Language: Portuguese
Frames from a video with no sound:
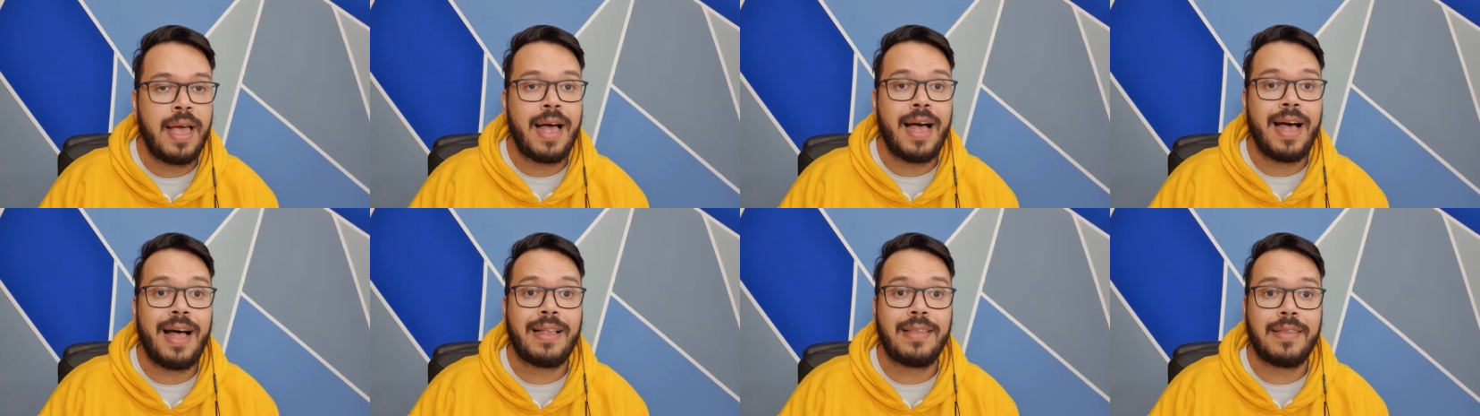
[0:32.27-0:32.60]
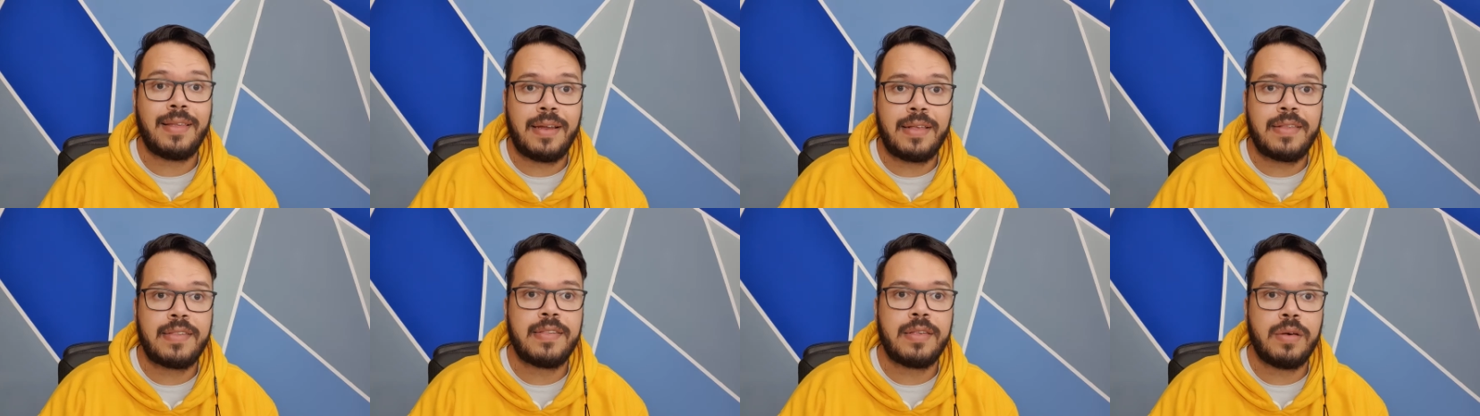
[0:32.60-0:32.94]
A
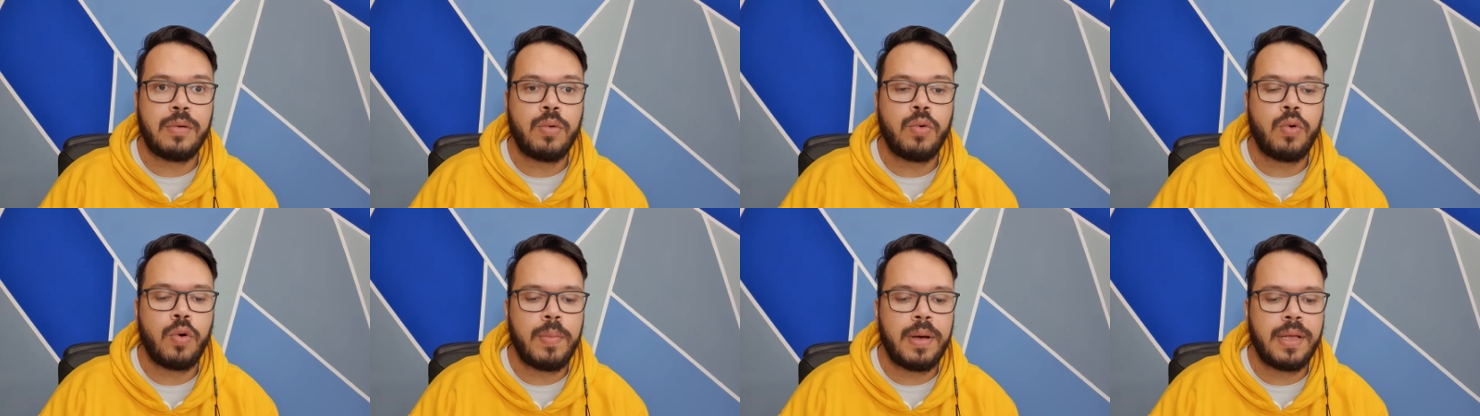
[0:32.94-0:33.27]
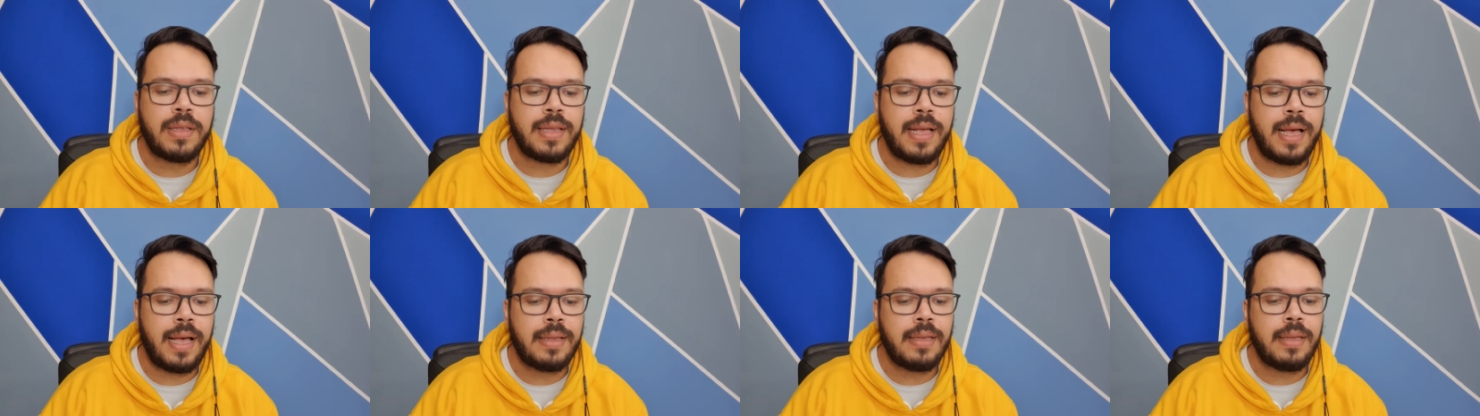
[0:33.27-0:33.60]
atração,
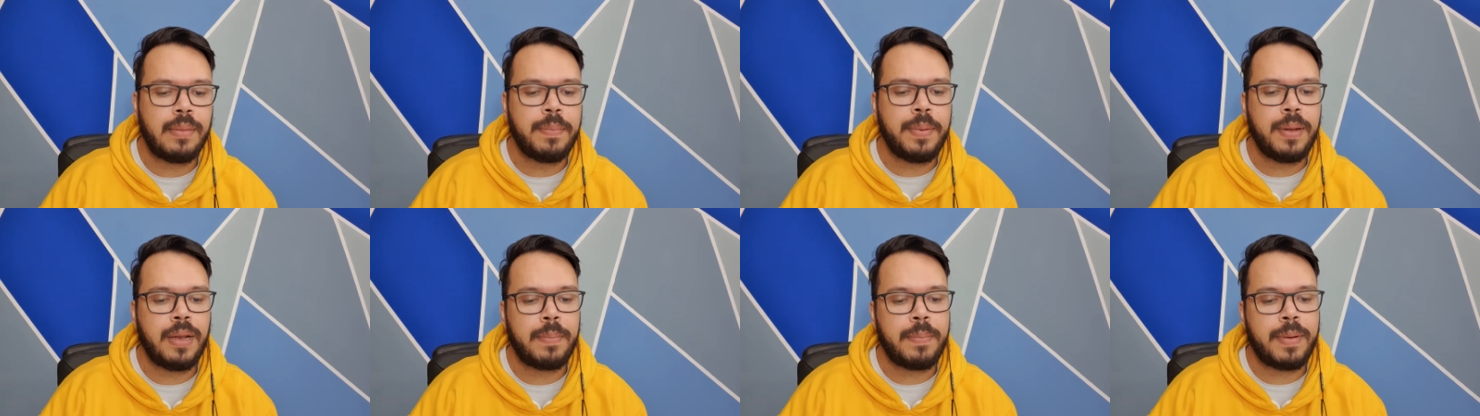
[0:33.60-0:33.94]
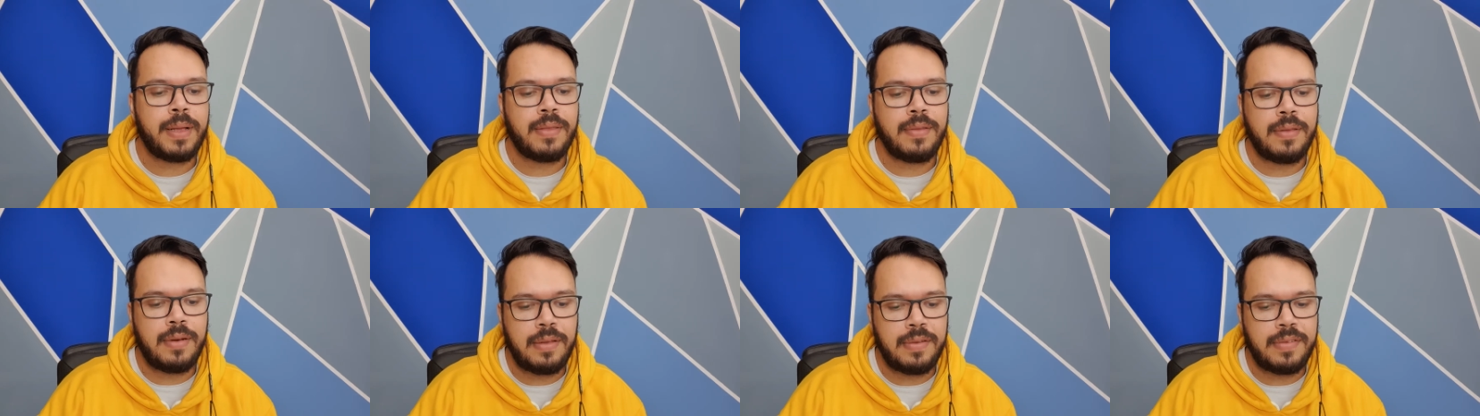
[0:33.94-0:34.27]
comandada pela
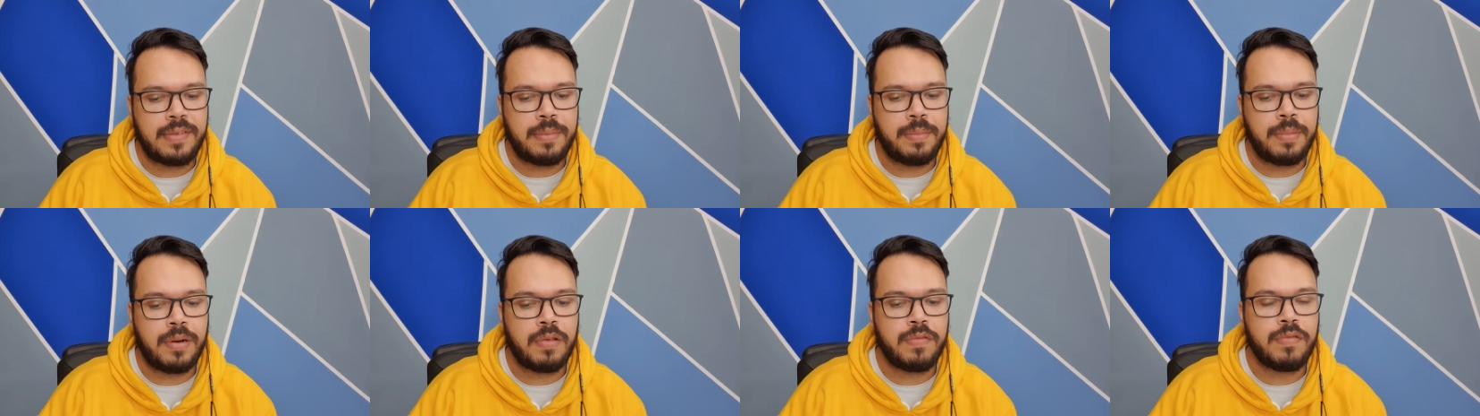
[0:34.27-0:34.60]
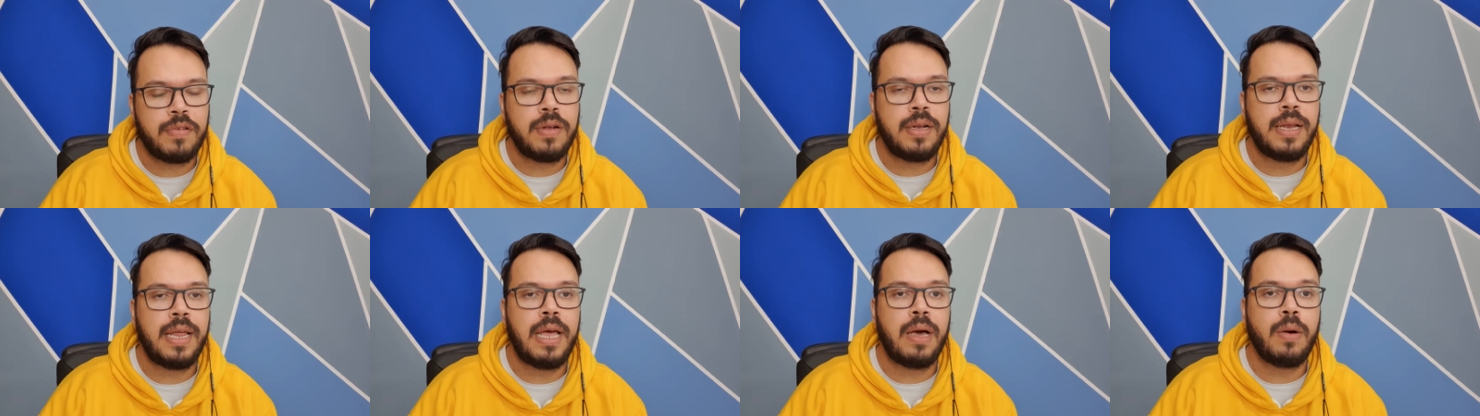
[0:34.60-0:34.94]
Patrícia
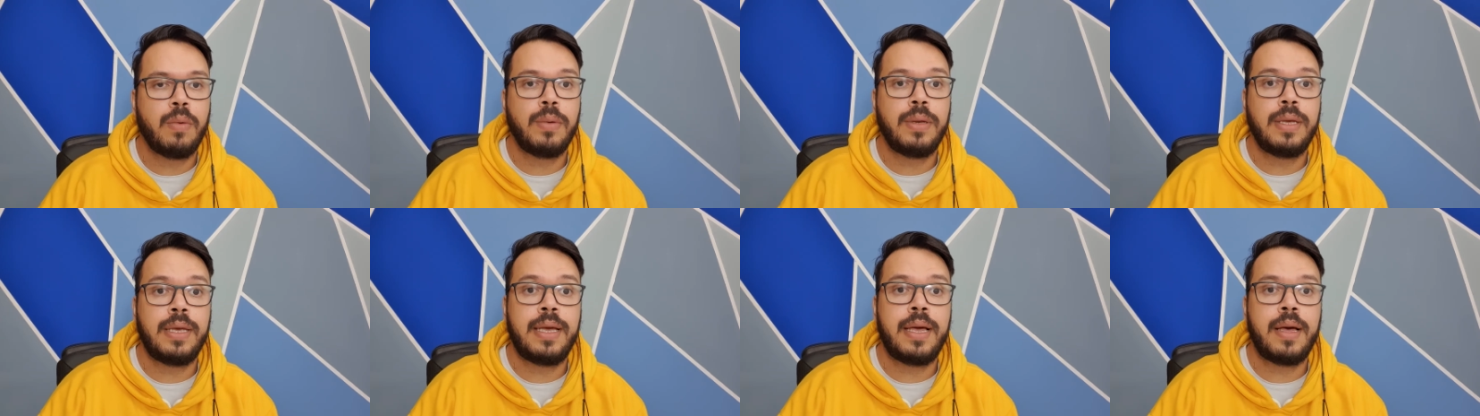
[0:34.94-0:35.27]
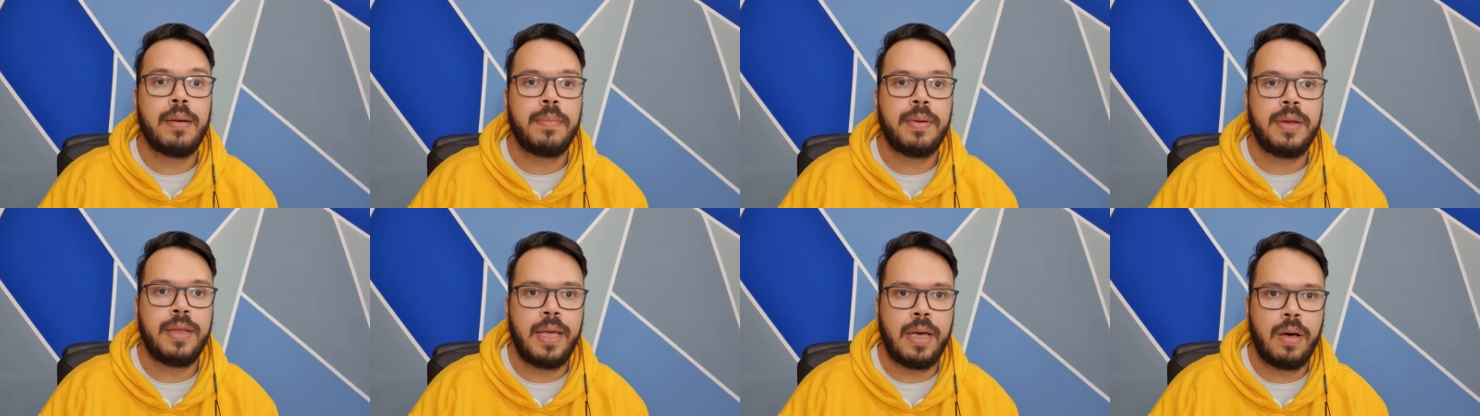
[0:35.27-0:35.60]
Bravanel e
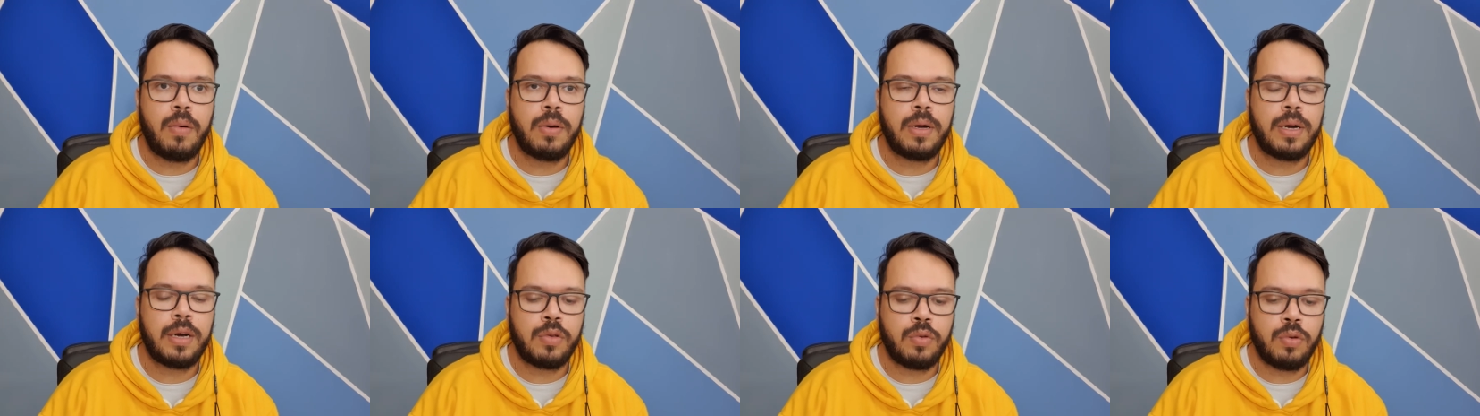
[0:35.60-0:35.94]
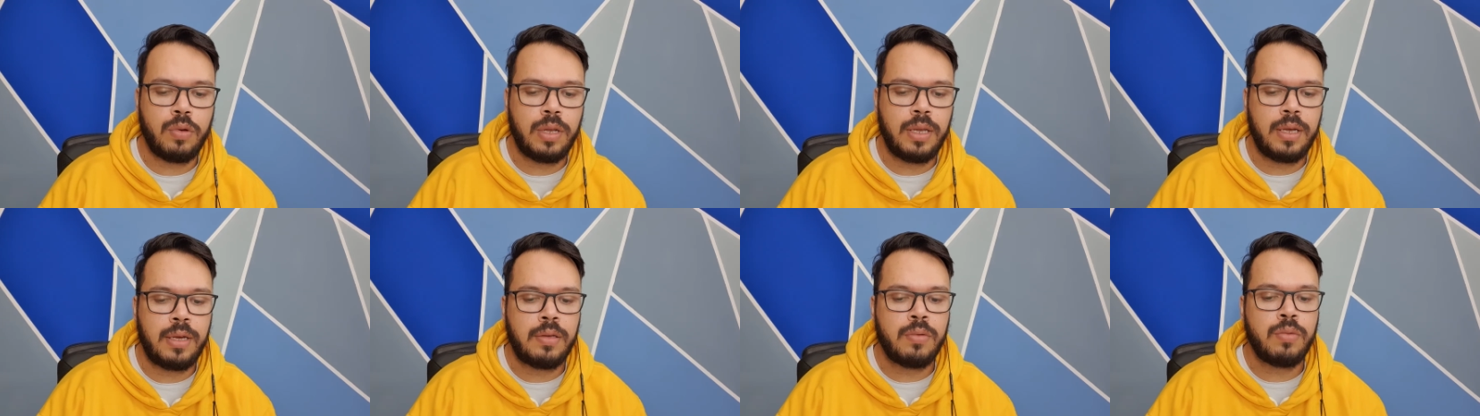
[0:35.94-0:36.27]
Gabriel
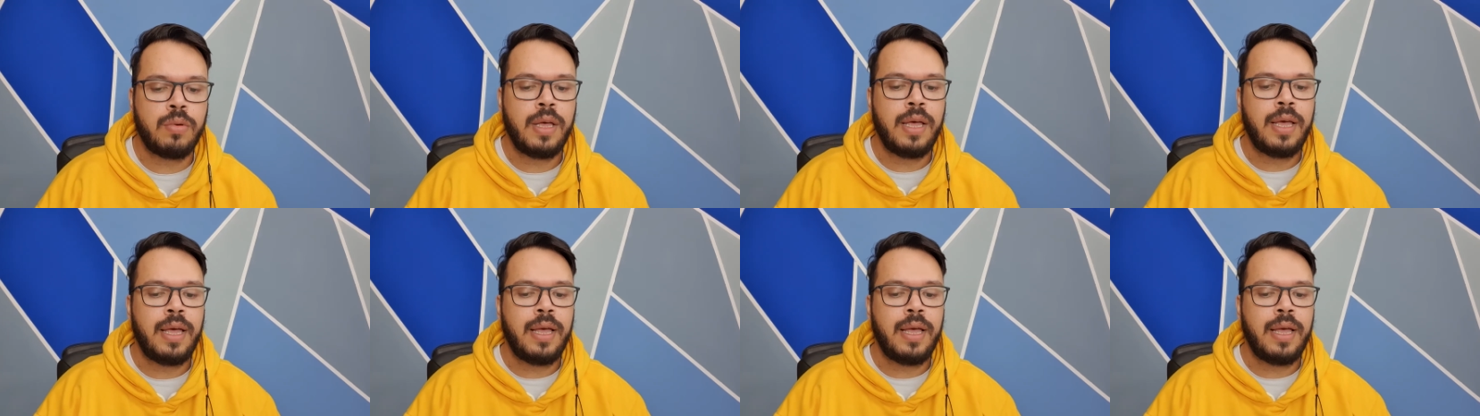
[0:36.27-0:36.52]
Cartolano,